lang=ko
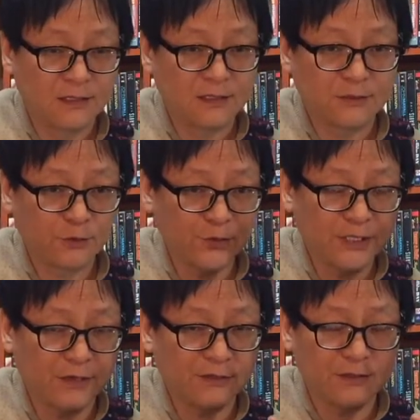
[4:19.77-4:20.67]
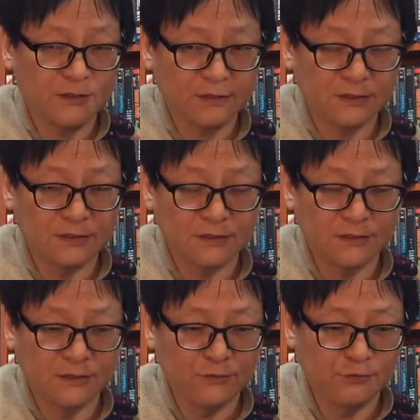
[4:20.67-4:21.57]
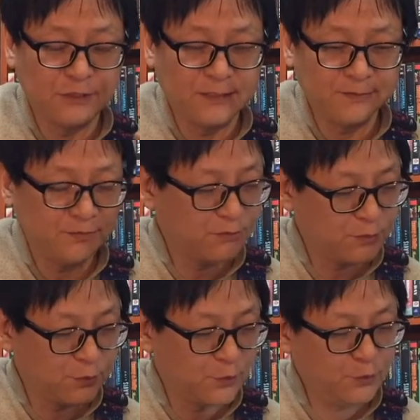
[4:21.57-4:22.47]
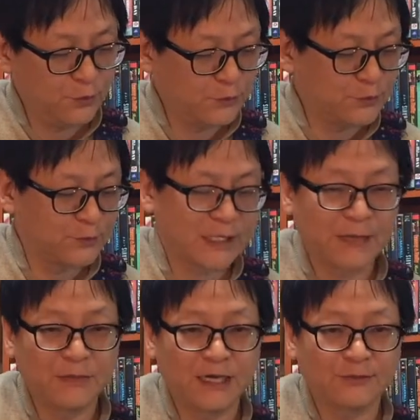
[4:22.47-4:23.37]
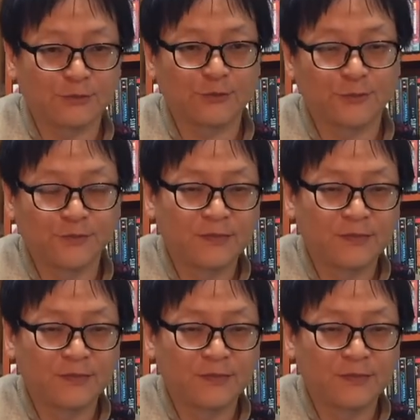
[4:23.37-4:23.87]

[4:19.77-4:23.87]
소리의 어떤 그 울림 뭐 요걸로 좀 감각으로 좀